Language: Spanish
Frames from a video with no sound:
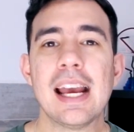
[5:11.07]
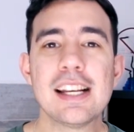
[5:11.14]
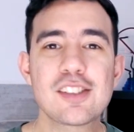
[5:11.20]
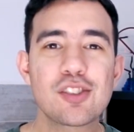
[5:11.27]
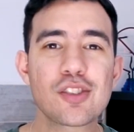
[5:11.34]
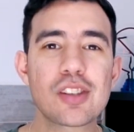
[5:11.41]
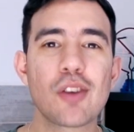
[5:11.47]

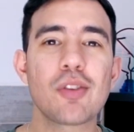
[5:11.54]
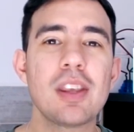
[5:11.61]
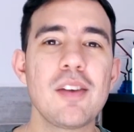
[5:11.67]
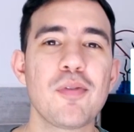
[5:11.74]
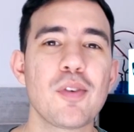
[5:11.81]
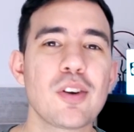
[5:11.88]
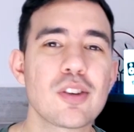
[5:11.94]
Estos
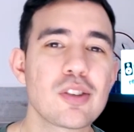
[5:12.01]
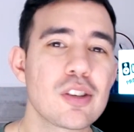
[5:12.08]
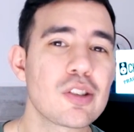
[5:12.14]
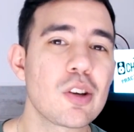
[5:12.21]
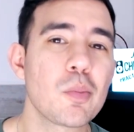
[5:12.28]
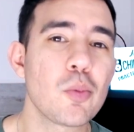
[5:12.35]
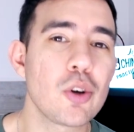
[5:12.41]
audífonos
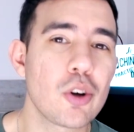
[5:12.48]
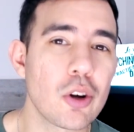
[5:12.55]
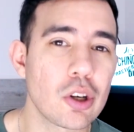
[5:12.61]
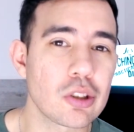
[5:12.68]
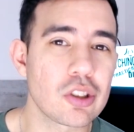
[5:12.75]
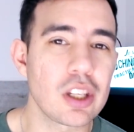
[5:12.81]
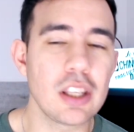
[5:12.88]
no son muy
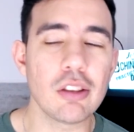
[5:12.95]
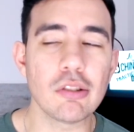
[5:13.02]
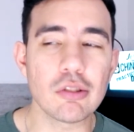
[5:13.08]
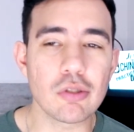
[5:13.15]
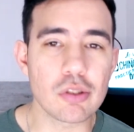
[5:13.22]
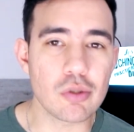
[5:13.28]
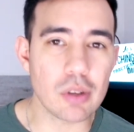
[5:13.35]

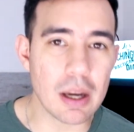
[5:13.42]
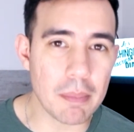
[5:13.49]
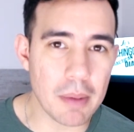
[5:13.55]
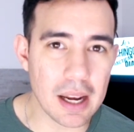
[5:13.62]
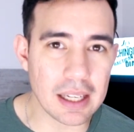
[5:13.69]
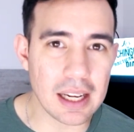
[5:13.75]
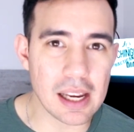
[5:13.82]
conocidos, no es una
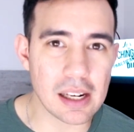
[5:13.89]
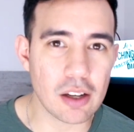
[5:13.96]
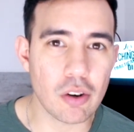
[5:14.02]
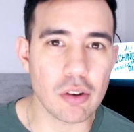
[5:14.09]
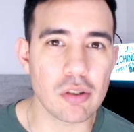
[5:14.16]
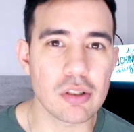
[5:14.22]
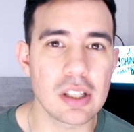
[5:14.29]
marca
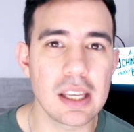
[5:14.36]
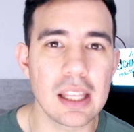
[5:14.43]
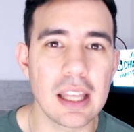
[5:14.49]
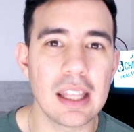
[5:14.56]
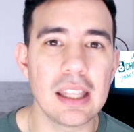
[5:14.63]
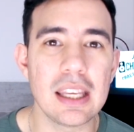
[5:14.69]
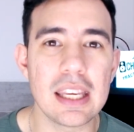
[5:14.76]

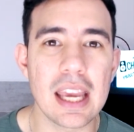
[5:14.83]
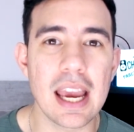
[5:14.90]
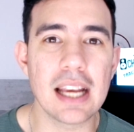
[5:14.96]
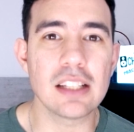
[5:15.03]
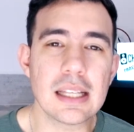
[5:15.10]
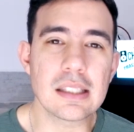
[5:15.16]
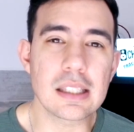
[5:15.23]
reconocida de
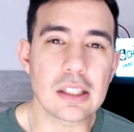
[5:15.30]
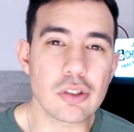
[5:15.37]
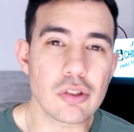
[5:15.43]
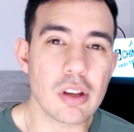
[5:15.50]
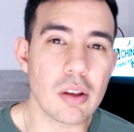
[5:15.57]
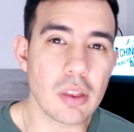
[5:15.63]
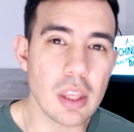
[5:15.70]
DJ.
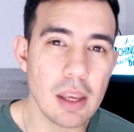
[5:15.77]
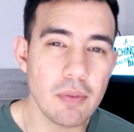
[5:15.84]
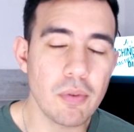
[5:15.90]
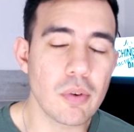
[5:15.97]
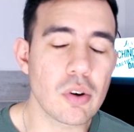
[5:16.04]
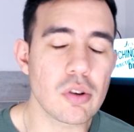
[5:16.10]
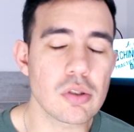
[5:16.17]
Estos
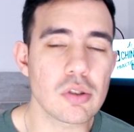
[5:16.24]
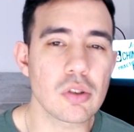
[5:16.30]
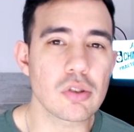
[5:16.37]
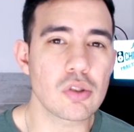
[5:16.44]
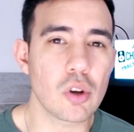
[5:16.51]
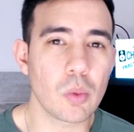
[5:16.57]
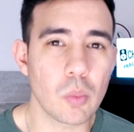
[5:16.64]

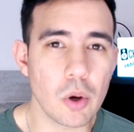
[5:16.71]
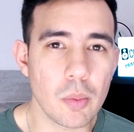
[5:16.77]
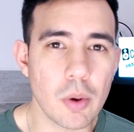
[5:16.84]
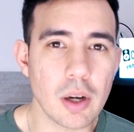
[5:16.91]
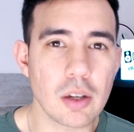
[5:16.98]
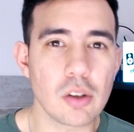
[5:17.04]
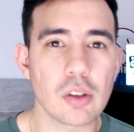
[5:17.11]
audífonos son muy
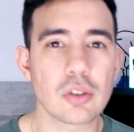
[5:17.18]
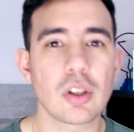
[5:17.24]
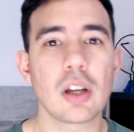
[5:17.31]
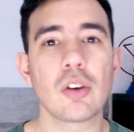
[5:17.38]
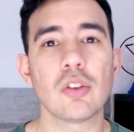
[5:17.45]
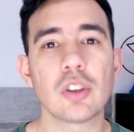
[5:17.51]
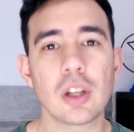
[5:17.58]
buenos, los
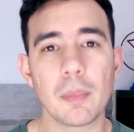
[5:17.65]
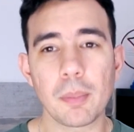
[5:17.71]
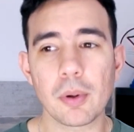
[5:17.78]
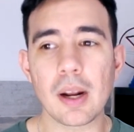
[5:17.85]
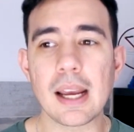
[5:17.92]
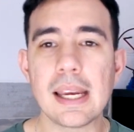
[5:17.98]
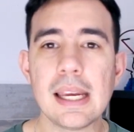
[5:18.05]
encontré
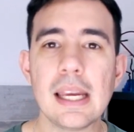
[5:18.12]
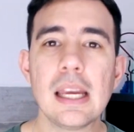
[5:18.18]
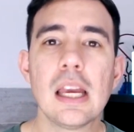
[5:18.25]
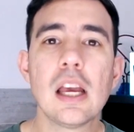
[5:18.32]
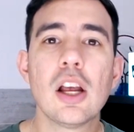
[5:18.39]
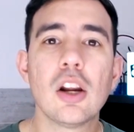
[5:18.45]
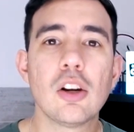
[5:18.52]
por
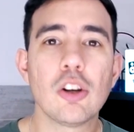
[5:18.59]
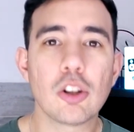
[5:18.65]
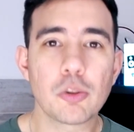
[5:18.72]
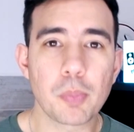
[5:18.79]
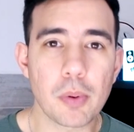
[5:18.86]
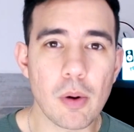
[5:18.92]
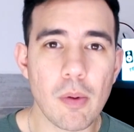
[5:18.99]
ahí
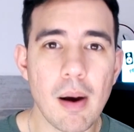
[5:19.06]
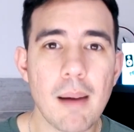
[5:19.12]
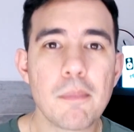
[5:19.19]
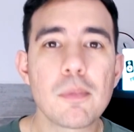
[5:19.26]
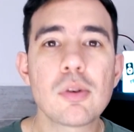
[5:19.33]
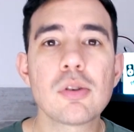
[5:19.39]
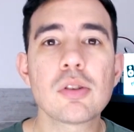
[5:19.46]
los
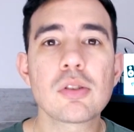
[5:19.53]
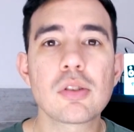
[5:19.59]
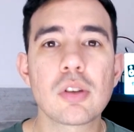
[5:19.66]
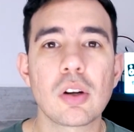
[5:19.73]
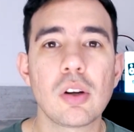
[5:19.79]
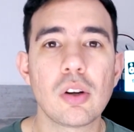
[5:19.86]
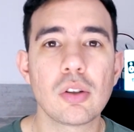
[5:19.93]

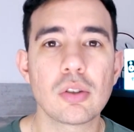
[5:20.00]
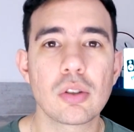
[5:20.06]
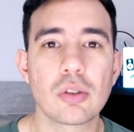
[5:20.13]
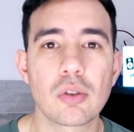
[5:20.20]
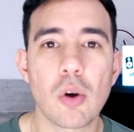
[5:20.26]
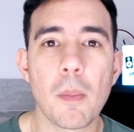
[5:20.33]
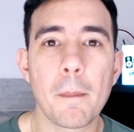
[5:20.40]
probamos,
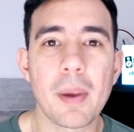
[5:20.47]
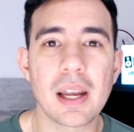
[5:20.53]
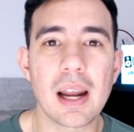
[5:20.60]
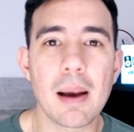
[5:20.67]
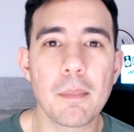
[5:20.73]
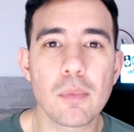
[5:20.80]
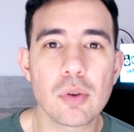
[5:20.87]
los
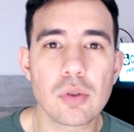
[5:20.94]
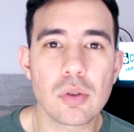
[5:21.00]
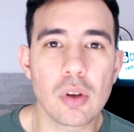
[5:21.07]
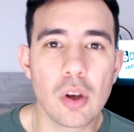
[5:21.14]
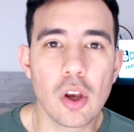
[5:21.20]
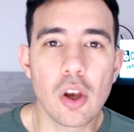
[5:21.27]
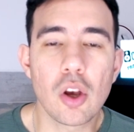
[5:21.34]

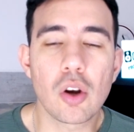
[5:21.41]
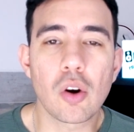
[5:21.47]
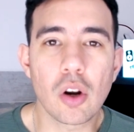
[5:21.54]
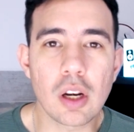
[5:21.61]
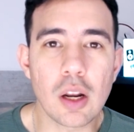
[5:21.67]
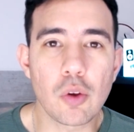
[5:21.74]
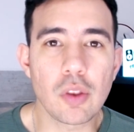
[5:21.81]
comparamos
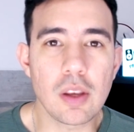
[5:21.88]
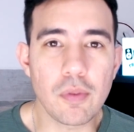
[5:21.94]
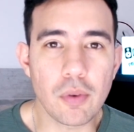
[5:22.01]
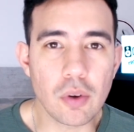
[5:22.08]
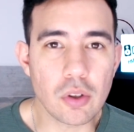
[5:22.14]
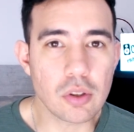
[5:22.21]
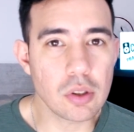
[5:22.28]
con
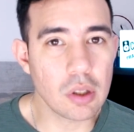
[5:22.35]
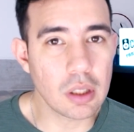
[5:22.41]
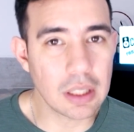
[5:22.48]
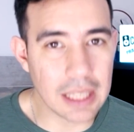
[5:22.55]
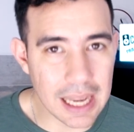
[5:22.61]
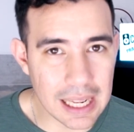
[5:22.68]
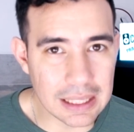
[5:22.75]
audífonos
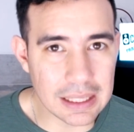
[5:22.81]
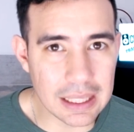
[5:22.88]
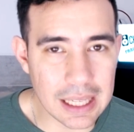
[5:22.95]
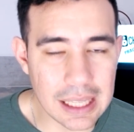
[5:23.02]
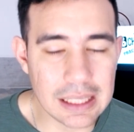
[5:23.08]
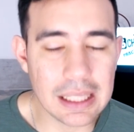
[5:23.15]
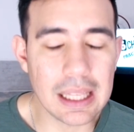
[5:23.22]
de
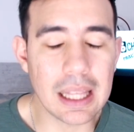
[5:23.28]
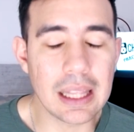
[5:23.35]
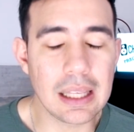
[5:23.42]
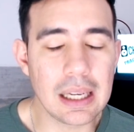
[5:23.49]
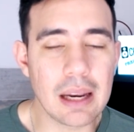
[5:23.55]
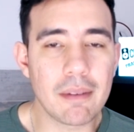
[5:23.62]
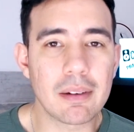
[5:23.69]
alta
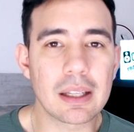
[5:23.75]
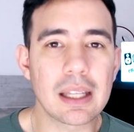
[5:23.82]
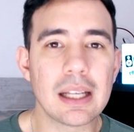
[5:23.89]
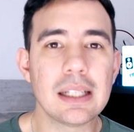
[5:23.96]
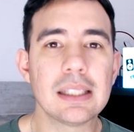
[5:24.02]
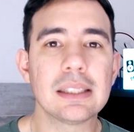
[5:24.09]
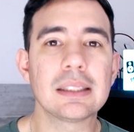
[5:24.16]
calidad y la
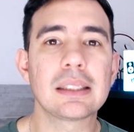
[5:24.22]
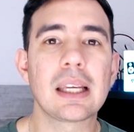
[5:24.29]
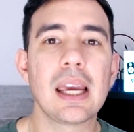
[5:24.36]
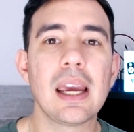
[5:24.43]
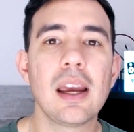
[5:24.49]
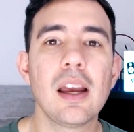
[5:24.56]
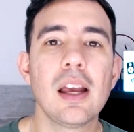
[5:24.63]
verdad es
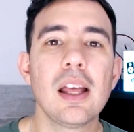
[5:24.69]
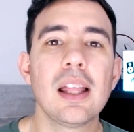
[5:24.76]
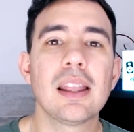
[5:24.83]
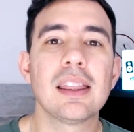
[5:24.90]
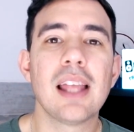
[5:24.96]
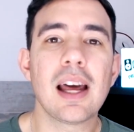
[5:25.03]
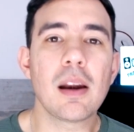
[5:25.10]
que
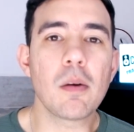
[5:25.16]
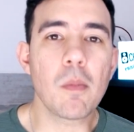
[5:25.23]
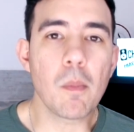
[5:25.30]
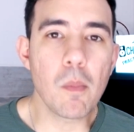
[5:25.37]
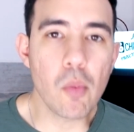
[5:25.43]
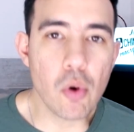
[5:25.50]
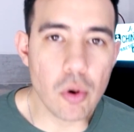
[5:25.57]
dan
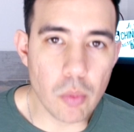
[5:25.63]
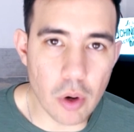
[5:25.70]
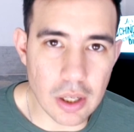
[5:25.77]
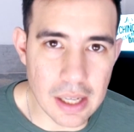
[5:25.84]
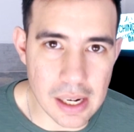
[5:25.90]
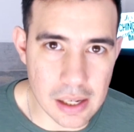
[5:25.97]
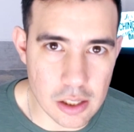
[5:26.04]
muy
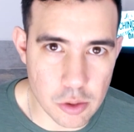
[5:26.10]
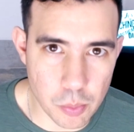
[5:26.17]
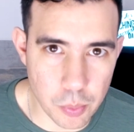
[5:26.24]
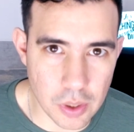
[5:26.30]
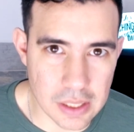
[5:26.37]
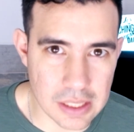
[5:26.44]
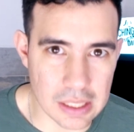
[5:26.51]
buena
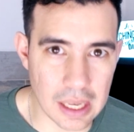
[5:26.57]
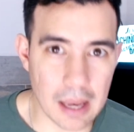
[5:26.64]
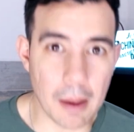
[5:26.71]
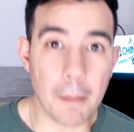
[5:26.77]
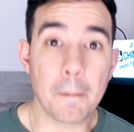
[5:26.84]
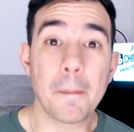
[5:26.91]
respuesta.